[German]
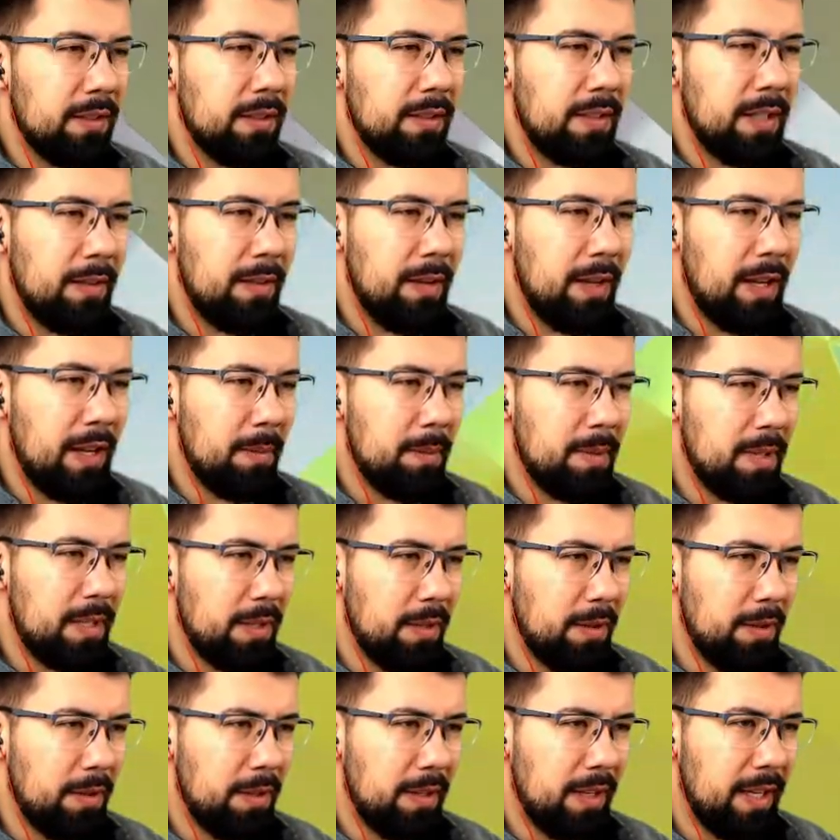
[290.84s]
Da habe ich
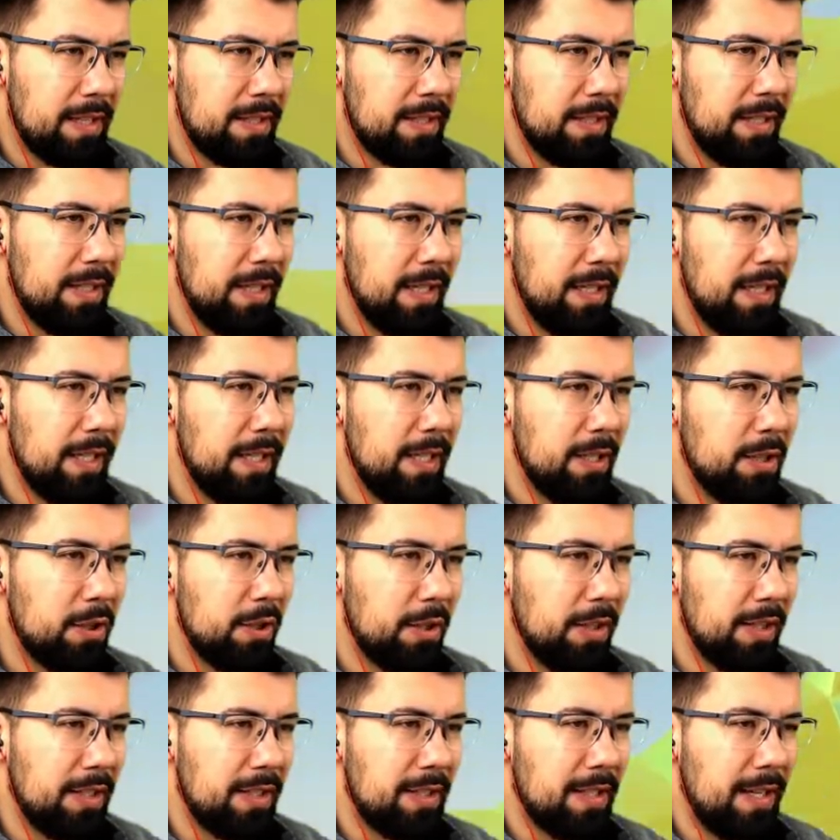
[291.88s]
auch gestern der Niki schon
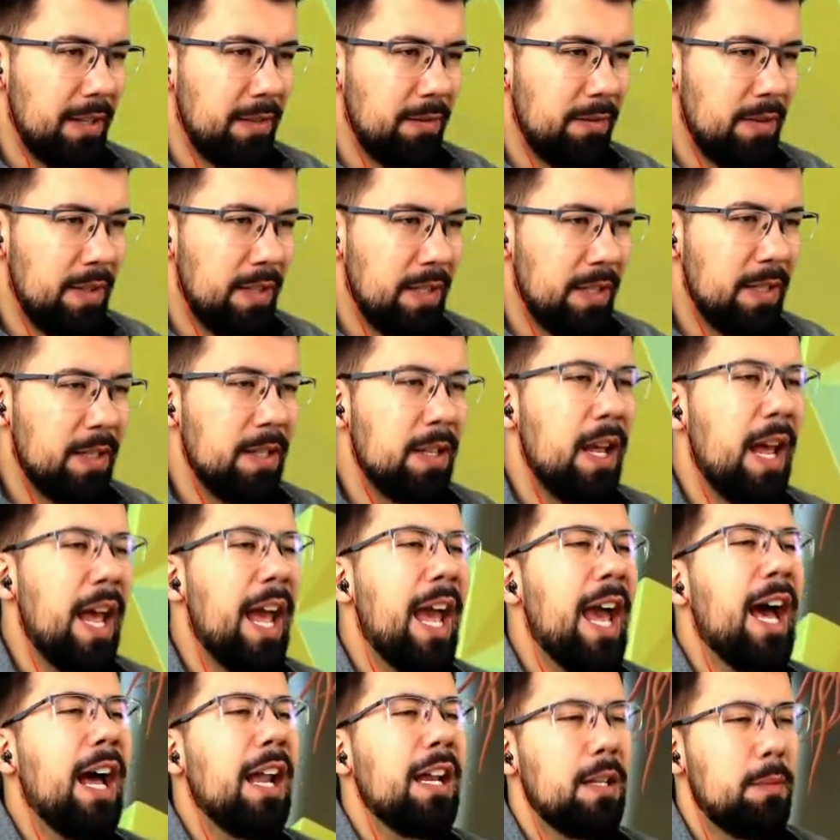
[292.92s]
gezeigt, wie
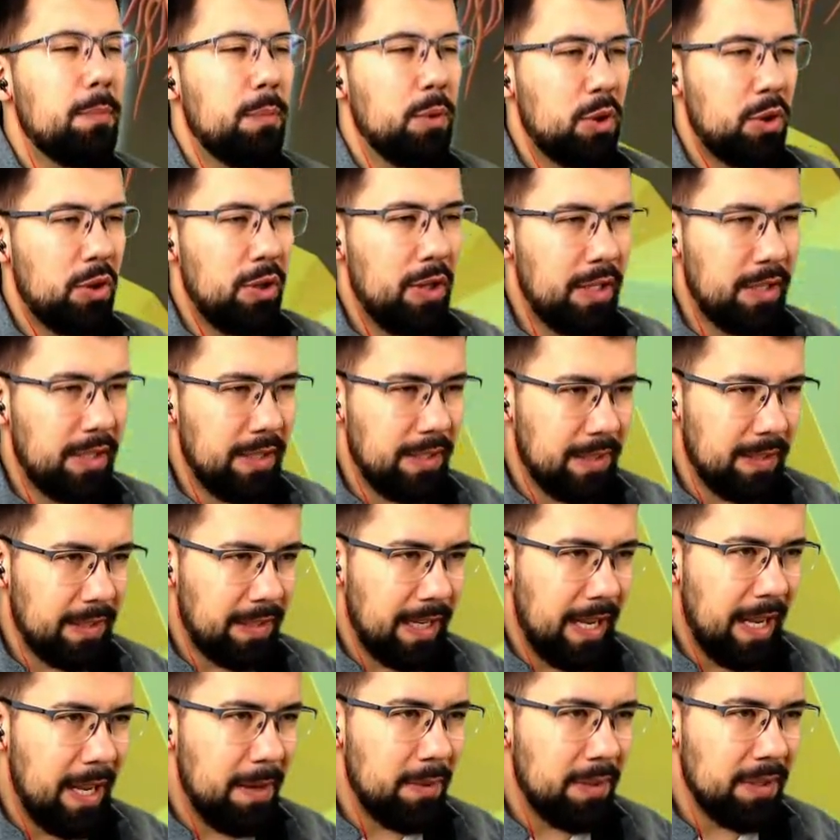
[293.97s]
herrlich bescheuert dieses
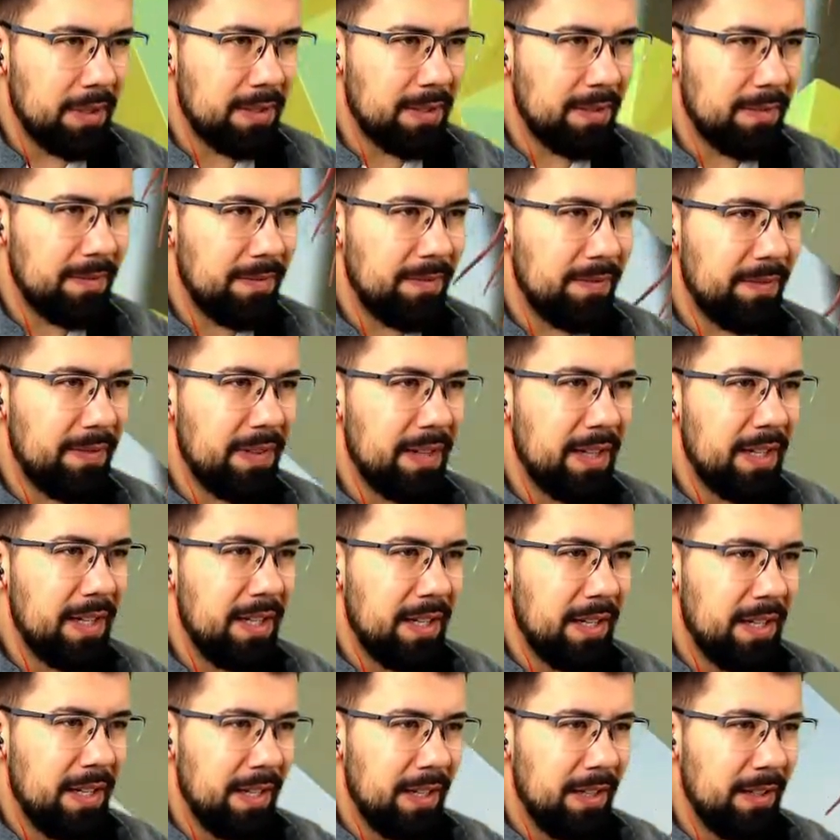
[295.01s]
Game ist.
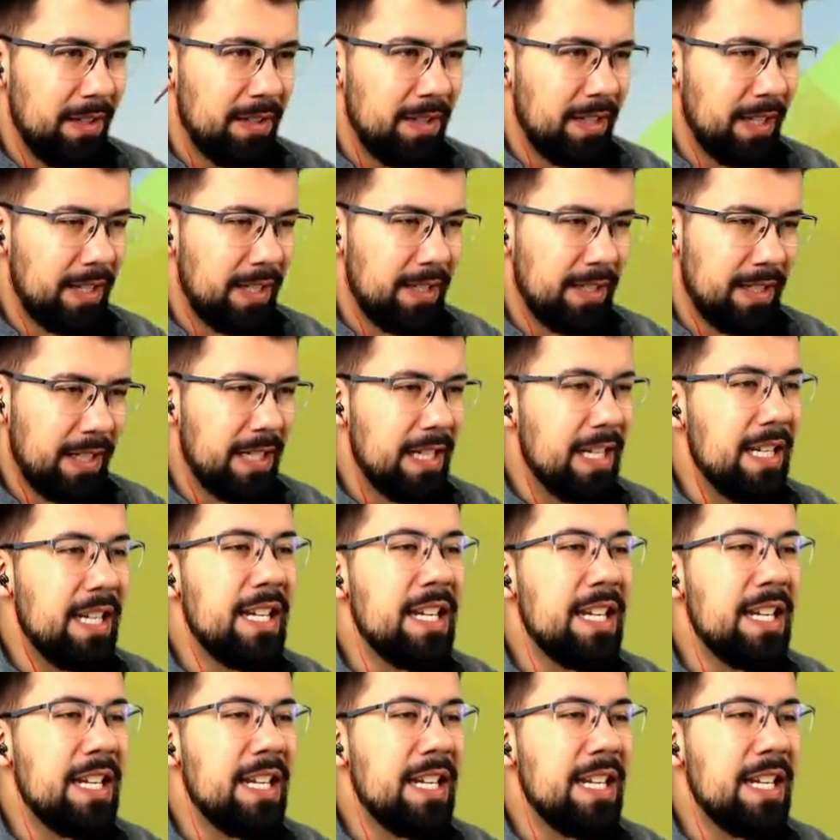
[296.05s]
Und sie hat gesagt, nie